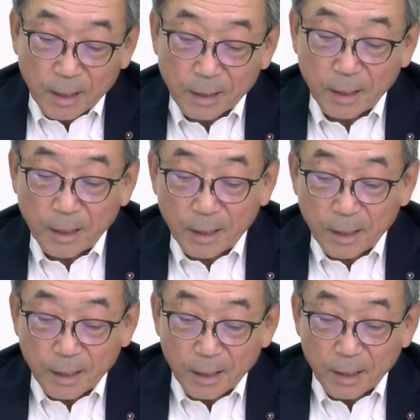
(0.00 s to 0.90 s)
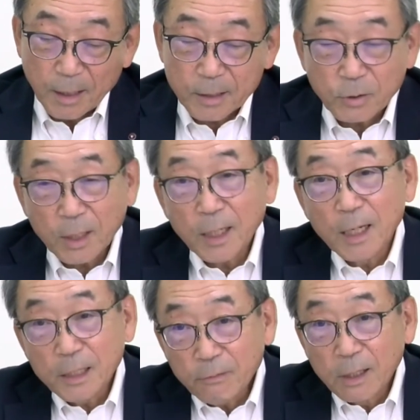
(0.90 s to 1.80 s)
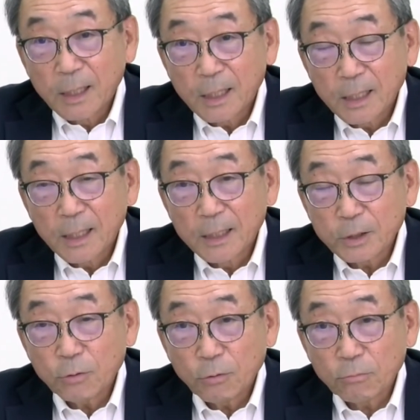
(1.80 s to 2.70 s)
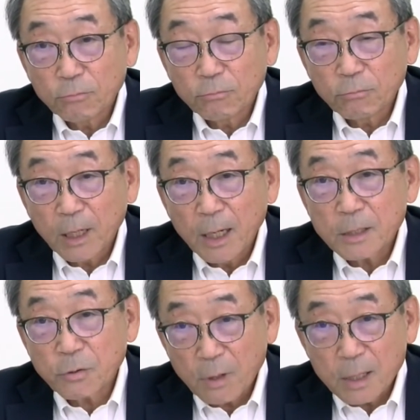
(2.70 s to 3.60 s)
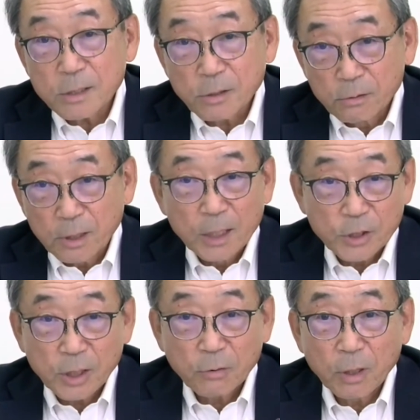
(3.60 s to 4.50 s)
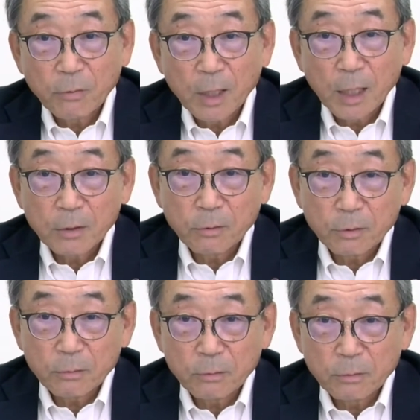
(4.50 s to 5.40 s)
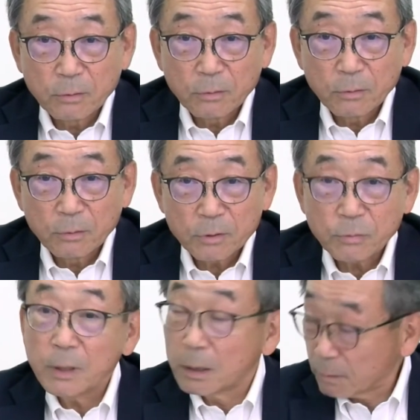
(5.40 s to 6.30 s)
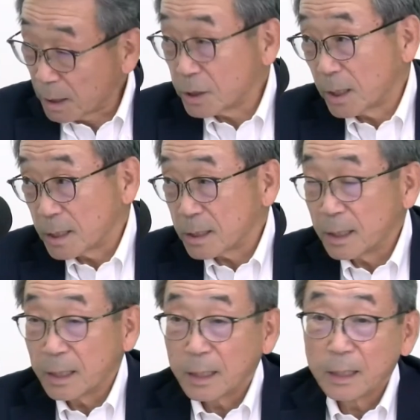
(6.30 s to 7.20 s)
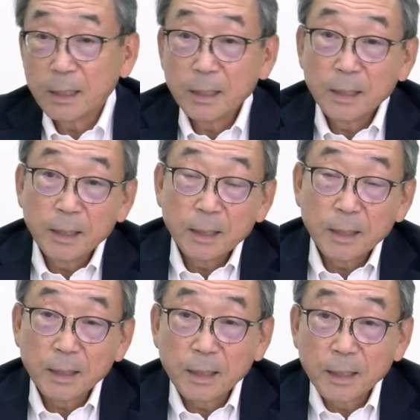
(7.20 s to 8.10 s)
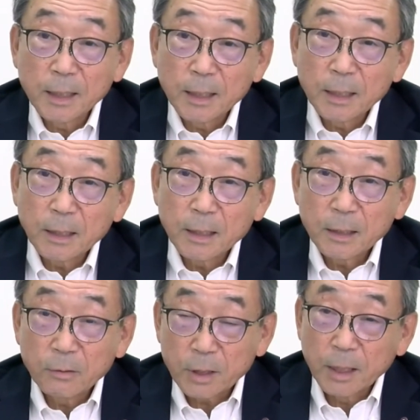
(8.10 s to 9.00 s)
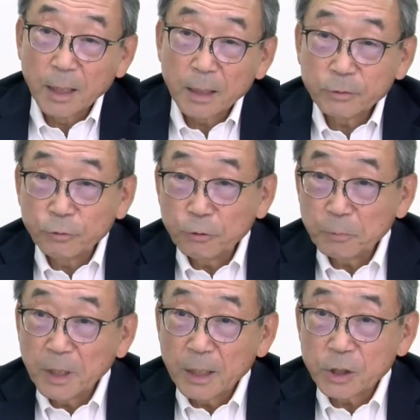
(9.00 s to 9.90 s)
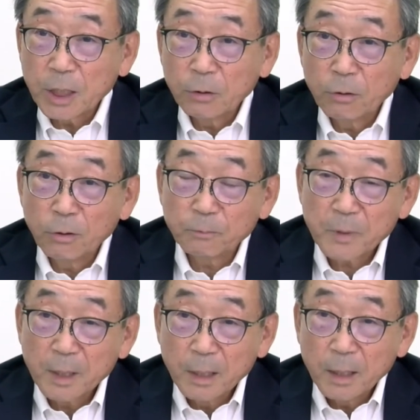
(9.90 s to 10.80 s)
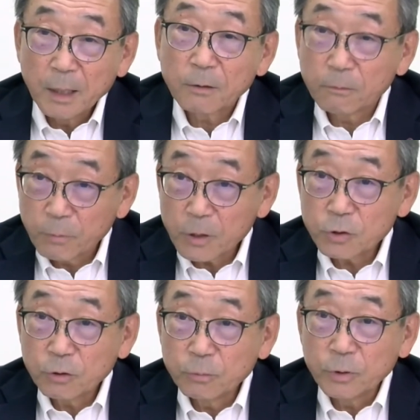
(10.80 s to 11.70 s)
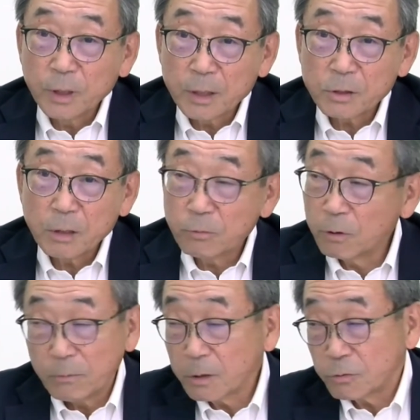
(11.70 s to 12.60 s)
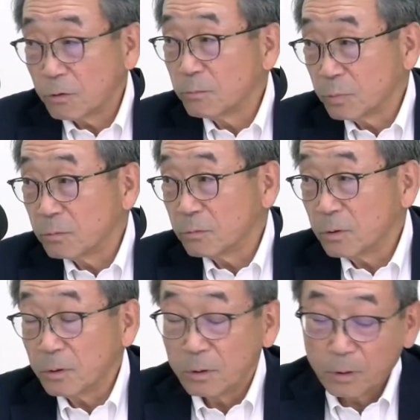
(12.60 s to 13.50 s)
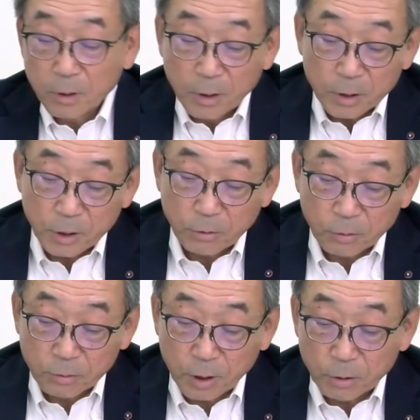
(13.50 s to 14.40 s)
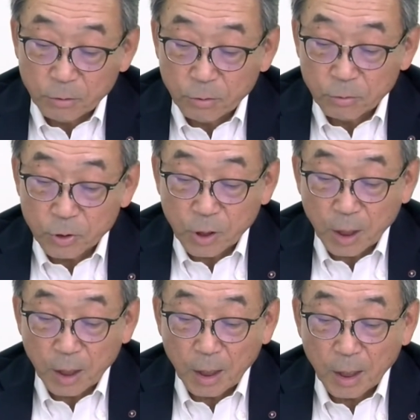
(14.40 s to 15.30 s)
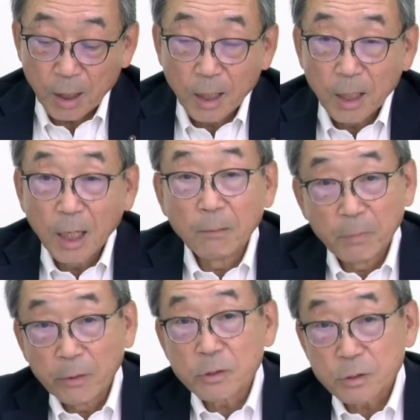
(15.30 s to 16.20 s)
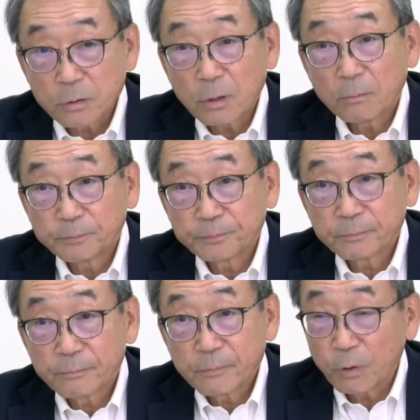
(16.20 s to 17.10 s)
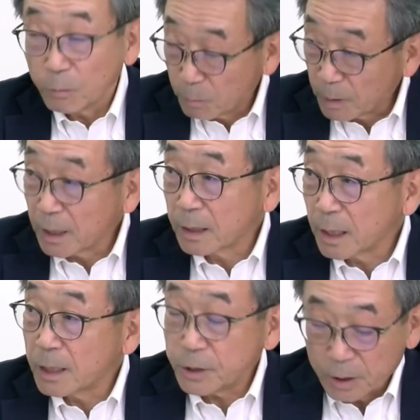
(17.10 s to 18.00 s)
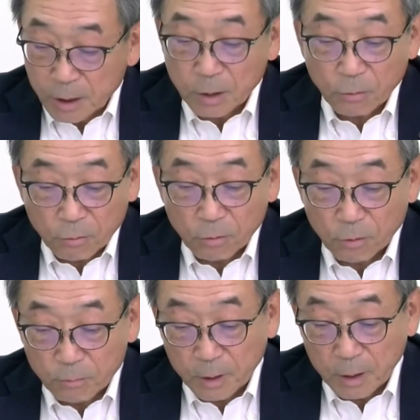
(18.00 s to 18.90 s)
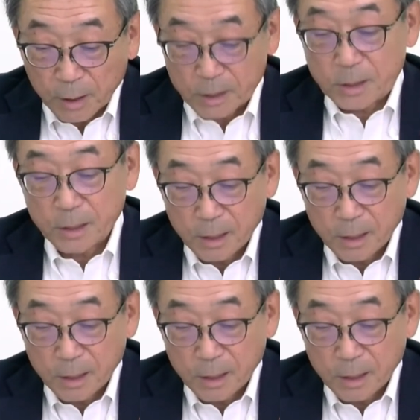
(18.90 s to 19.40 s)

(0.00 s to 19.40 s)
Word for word: で、えー、それ以外には日本エレクトラックスという会社これはあのスウェーデンの会社ですがあ大きなグループ会社の、えコンベクションオーブンやスティームコンベクションオーブンを日本に輸入して販売をするとこれもまた新しい試みです。